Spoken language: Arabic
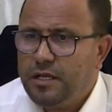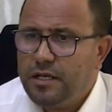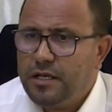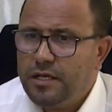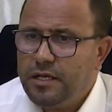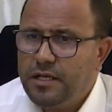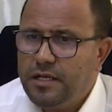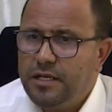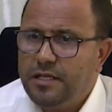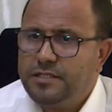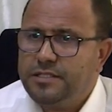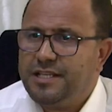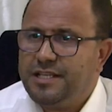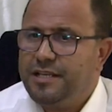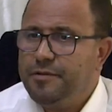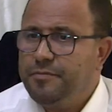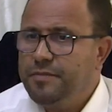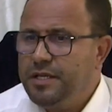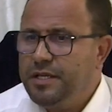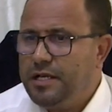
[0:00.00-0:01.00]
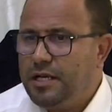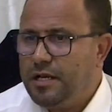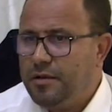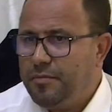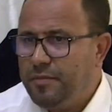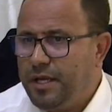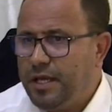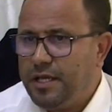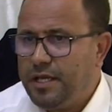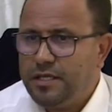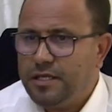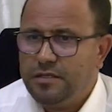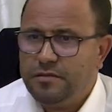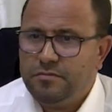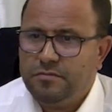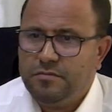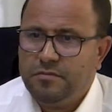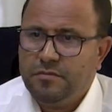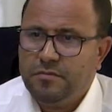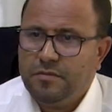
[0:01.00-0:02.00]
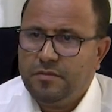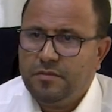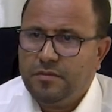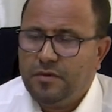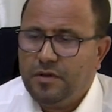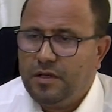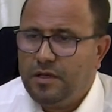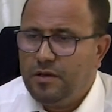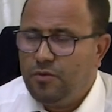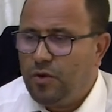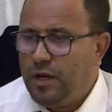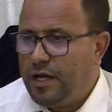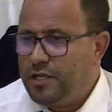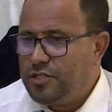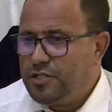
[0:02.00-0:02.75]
للتامين المائي لواحد